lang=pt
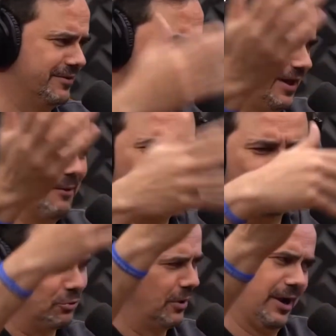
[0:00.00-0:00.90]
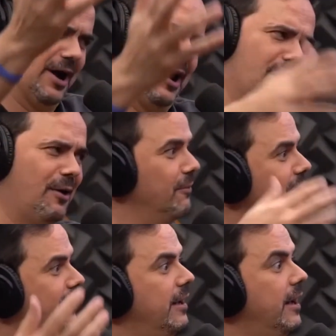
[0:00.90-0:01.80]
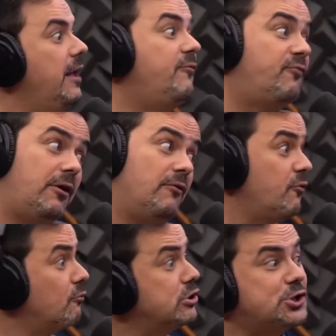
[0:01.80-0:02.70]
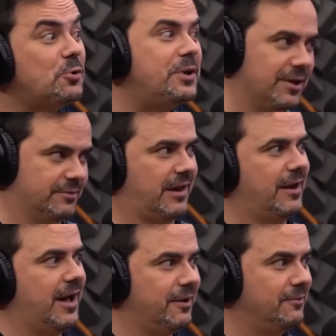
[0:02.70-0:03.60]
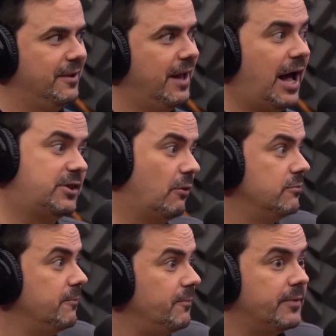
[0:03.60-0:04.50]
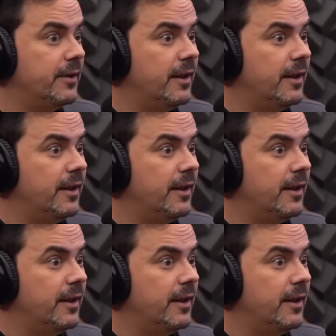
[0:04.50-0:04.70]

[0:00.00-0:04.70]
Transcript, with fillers: ideias. Muito legal. E foi, fui construindo, tá ligado? Ele Até tá um... bemzão, né?